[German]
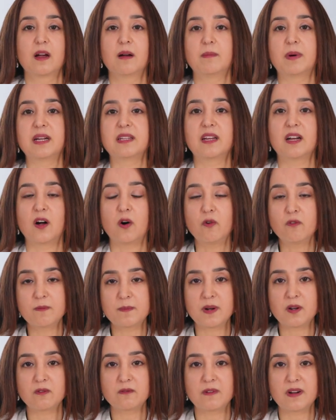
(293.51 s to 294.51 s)
Bei der
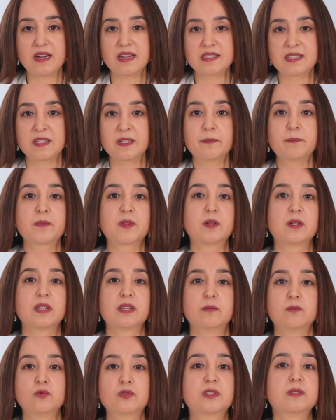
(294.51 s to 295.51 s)
Aufbauphase
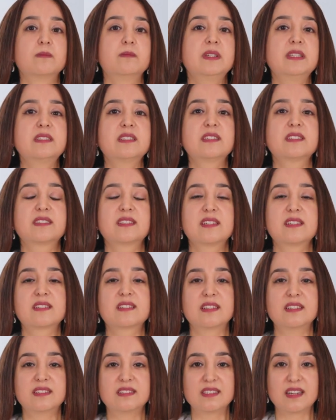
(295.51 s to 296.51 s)
müssen
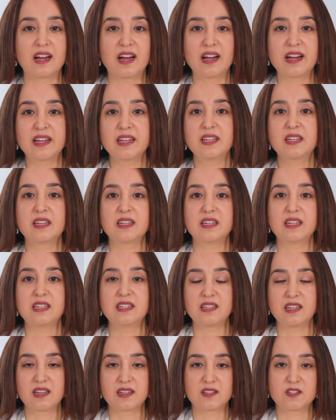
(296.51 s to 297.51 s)
mindestens drei
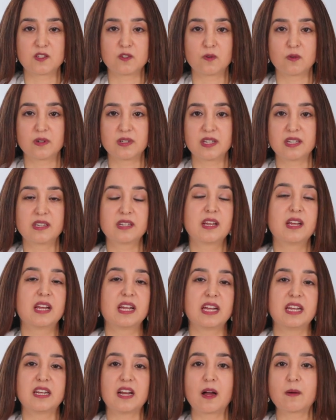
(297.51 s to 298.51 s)
Injektionen
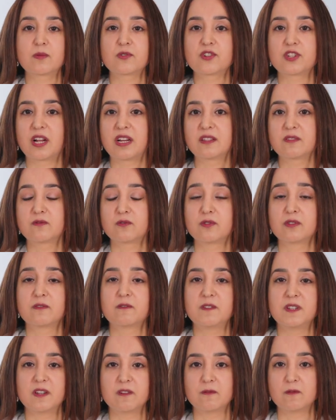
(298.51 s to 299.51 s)
in Abstand von
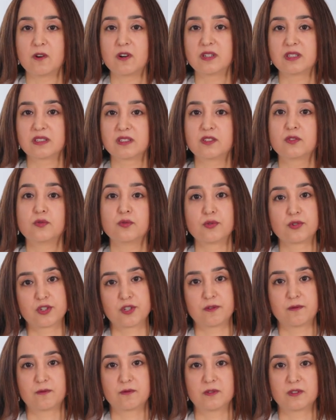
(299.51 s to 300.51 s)
vier Wochen
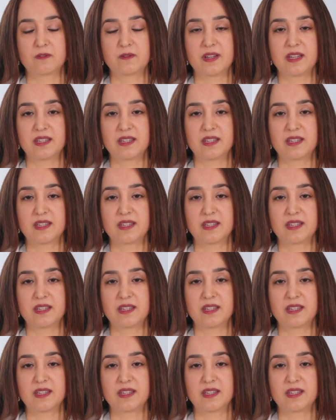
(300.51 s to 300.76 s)
durchgeführt